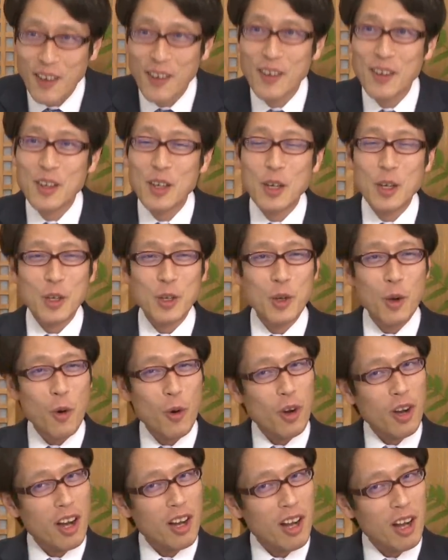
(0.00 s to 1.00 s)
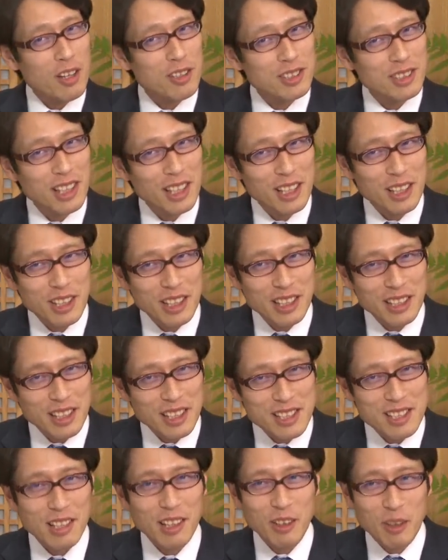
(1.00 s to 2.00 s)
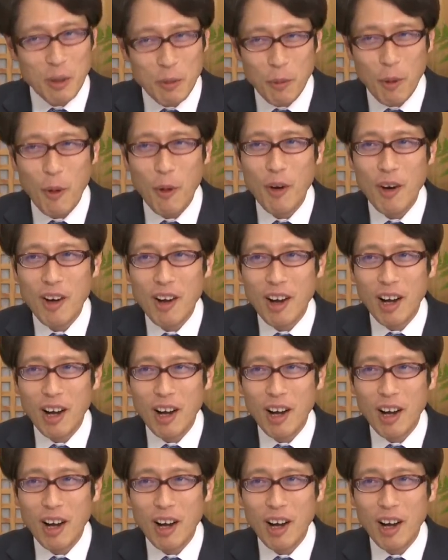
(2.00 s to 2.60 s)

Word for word: はい、4日間ぐらいでしたけども、